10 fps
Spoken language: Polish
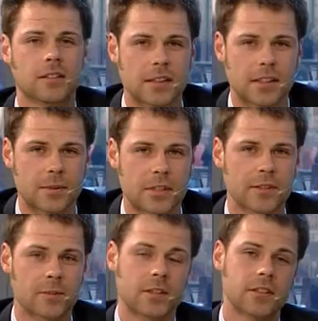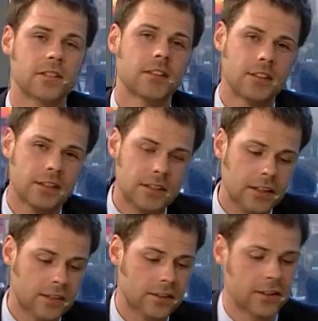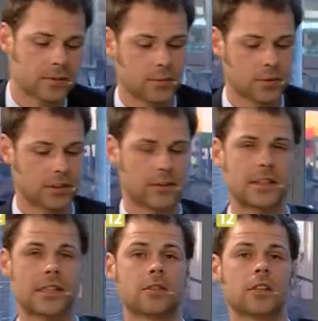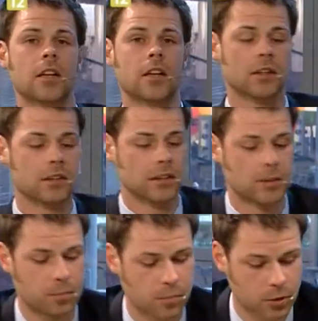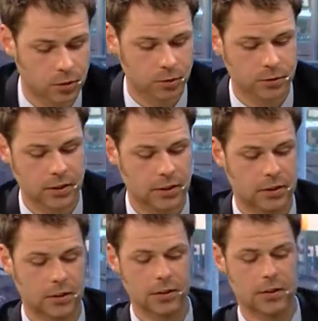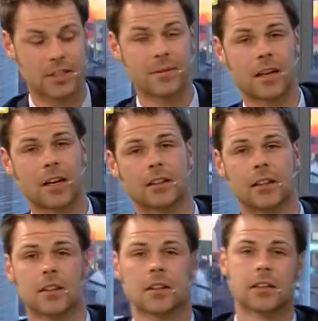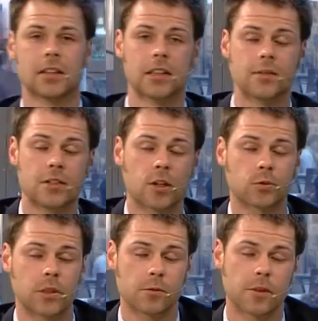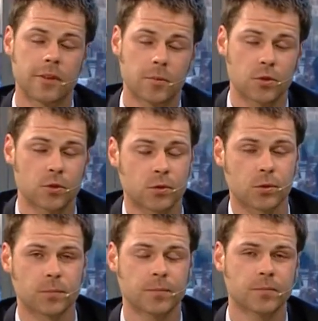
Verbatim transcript: Teraz zapraszam na przerwę. Za chwilę po niej wracamy ponownie i Jim Kana, tajemnicza, o której mówiłem na początku.